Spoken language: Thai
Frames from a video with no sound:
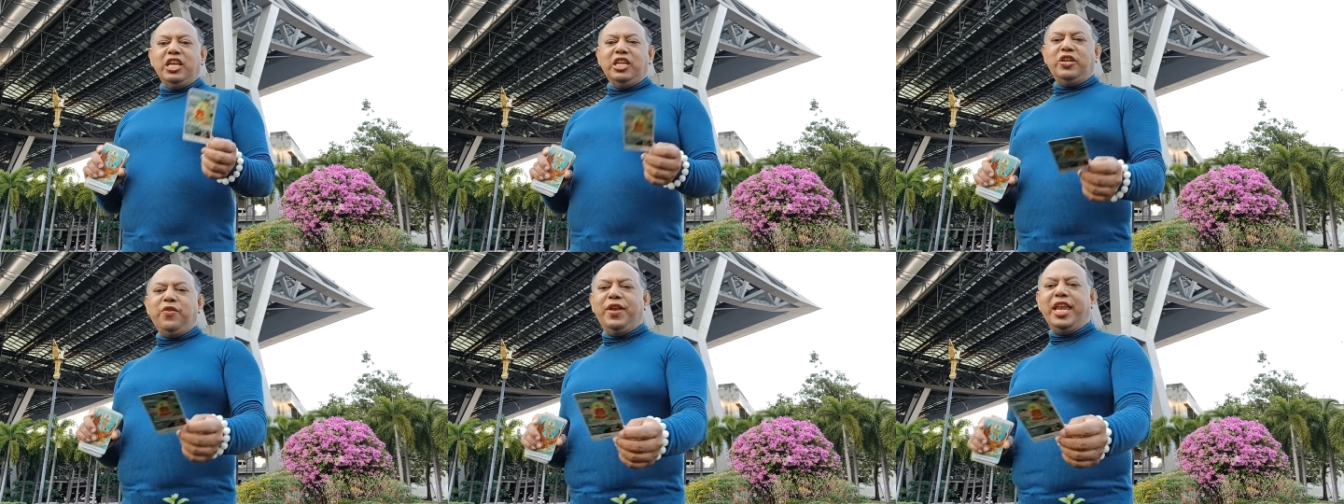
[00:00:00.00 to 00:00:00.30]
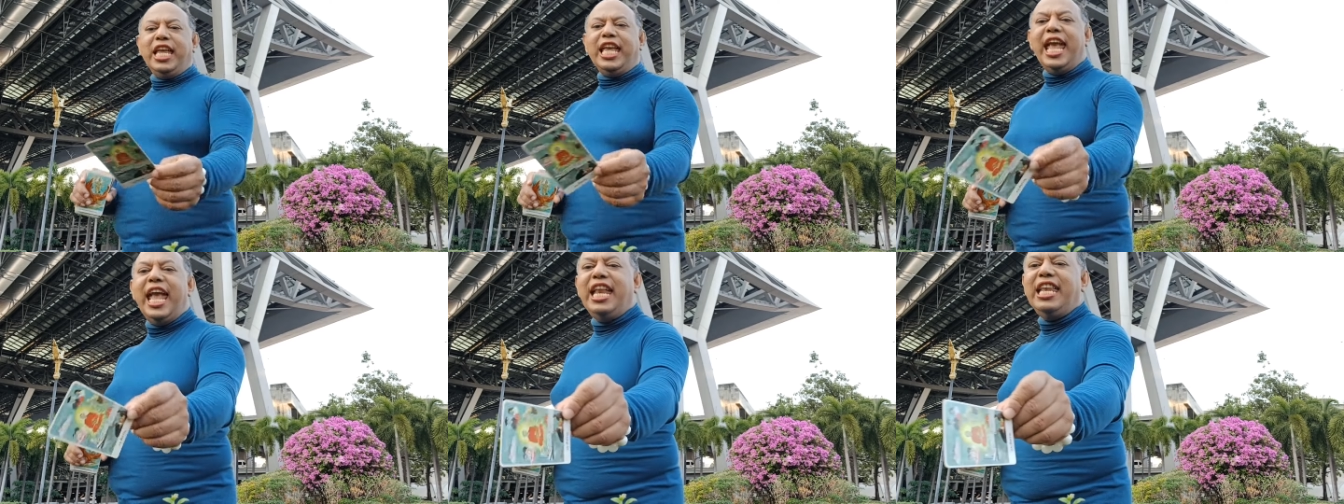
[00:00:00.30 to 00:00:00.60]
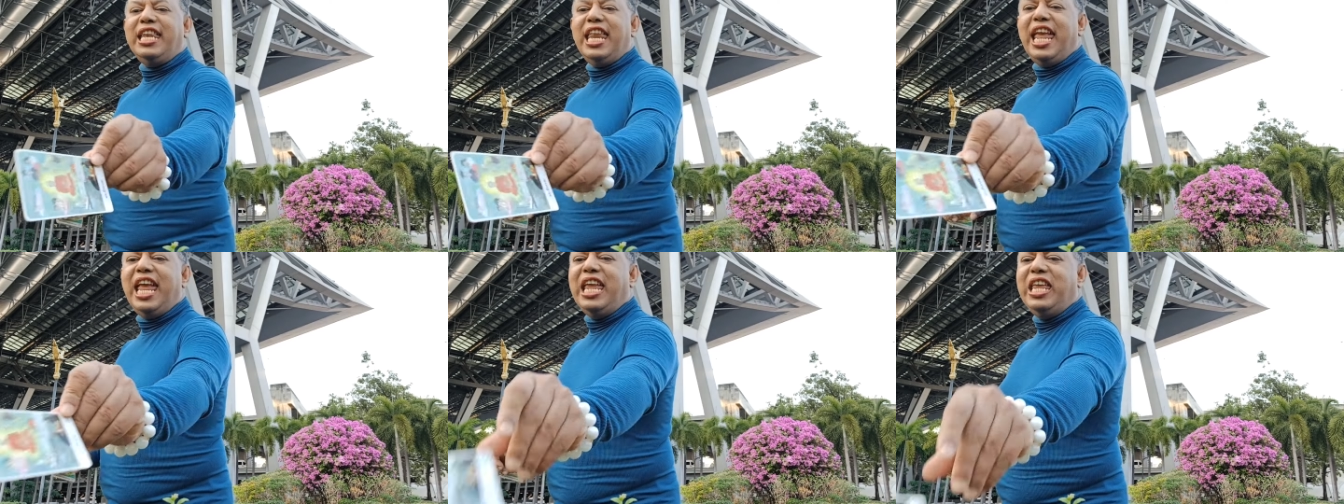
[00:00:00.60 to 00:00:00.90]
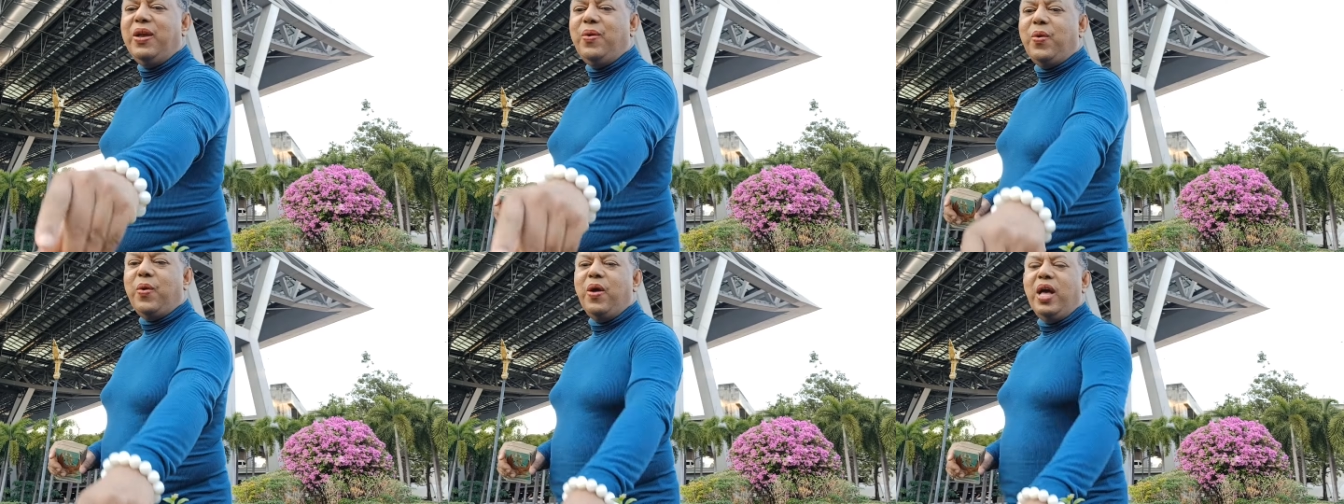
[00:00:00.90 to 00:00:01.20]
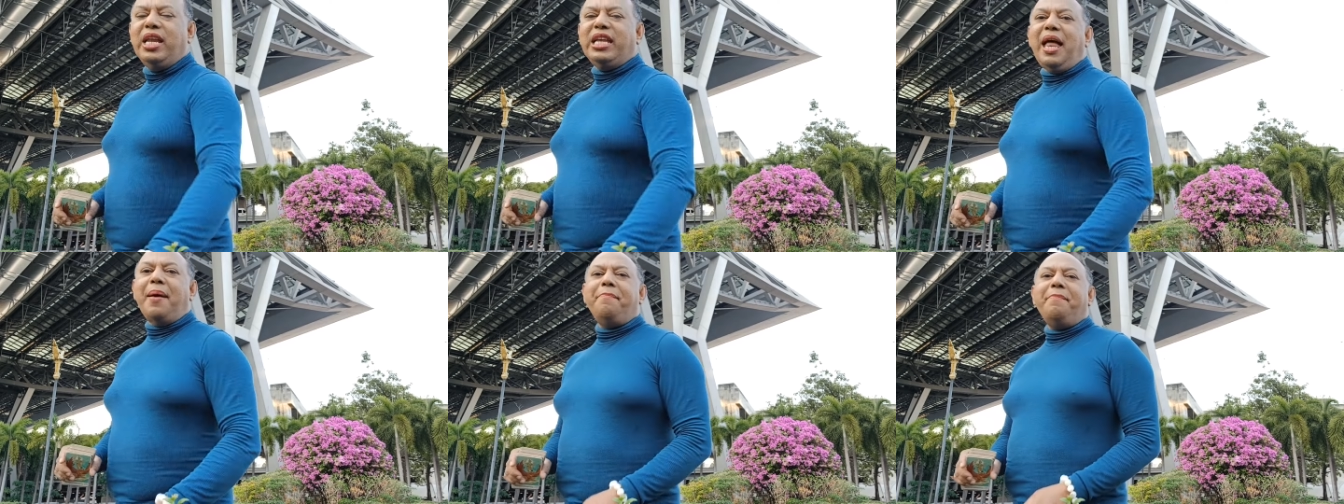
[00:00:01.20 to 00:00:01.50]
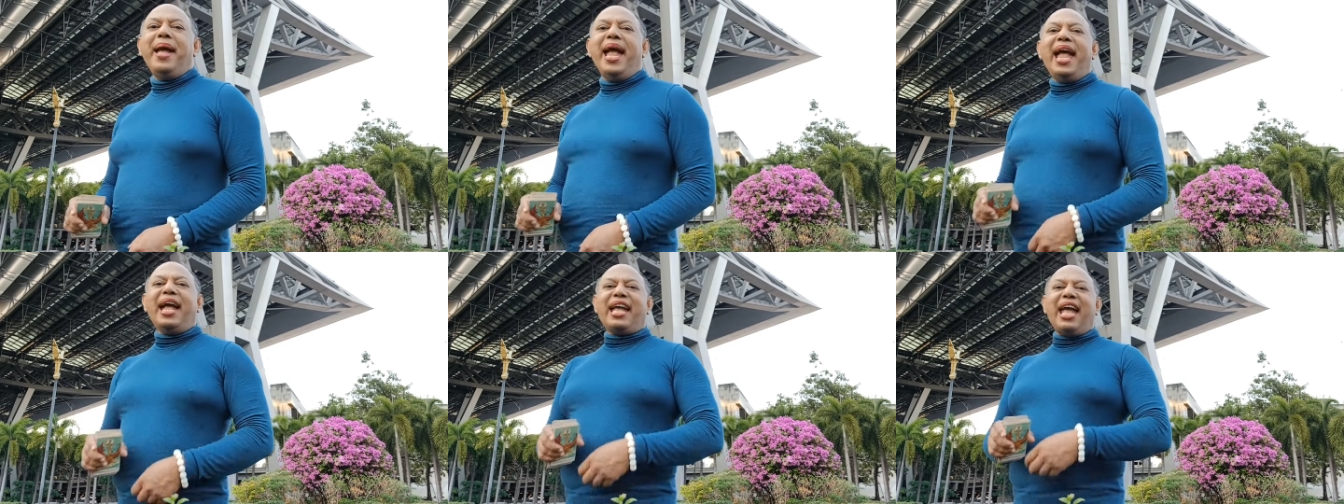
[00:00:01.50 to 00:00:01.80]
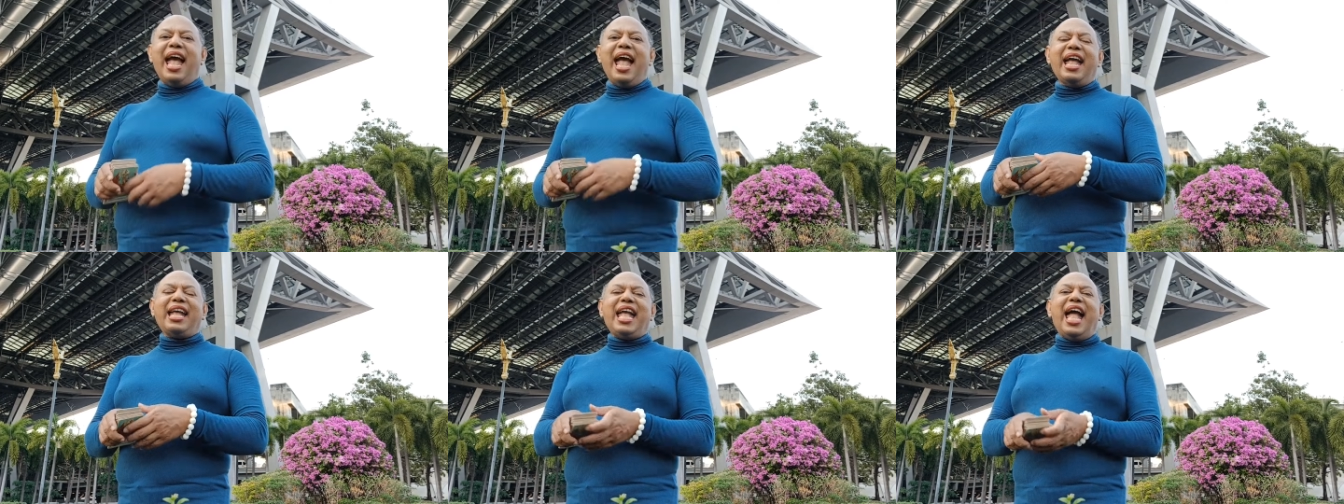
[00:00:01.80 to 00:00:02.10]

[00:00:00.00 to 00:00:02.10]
อยู่ในเกณฑ์ดีอยู่ทำมาค้า